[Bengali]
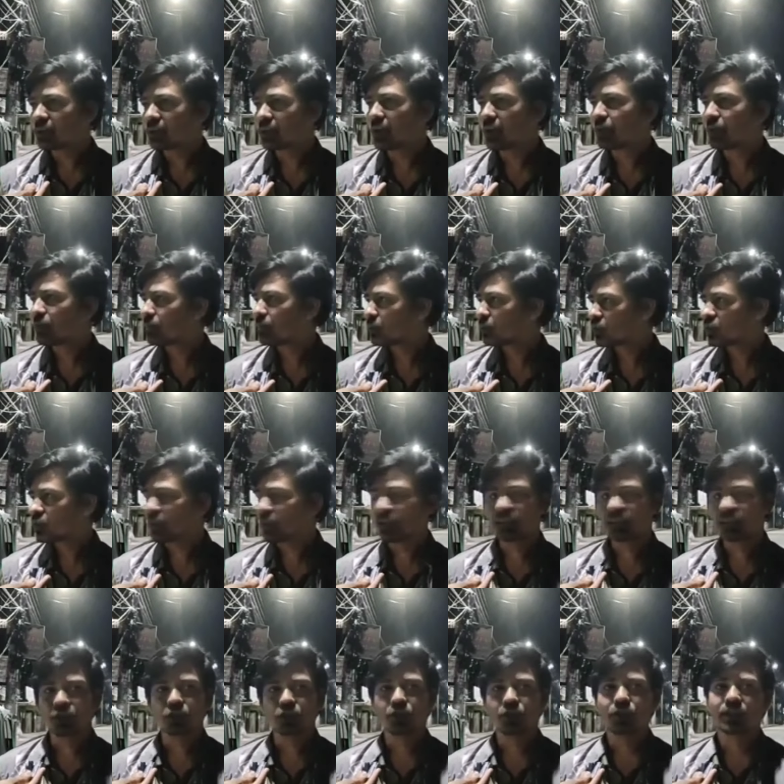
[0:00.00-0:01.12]
কারফির মধ্যে
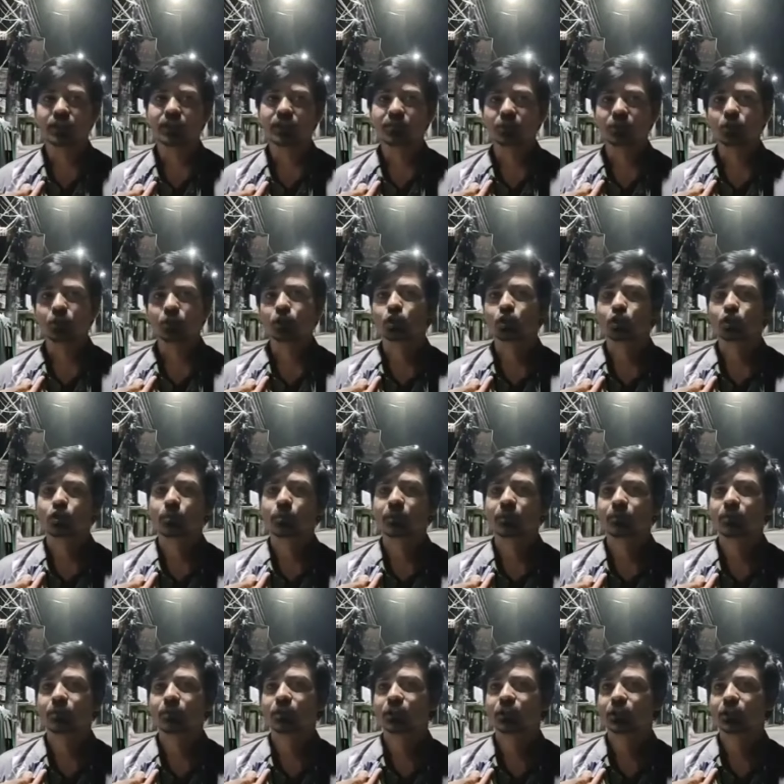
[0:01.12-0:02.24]
রেখেছিল একটা নির্দিষ্ট সময়ের
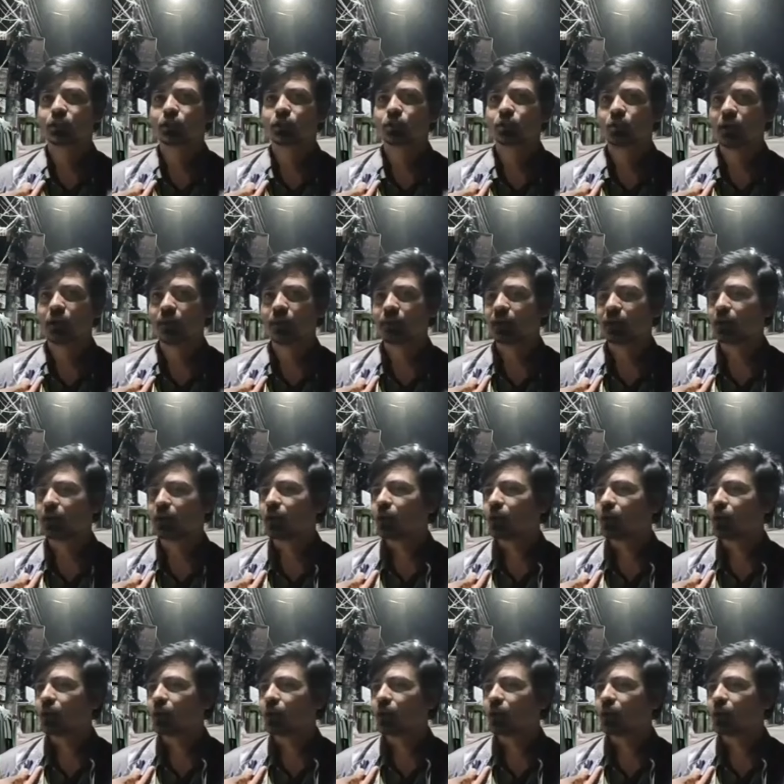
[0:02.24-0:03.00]
মধ্যে রেখেছিল আমরা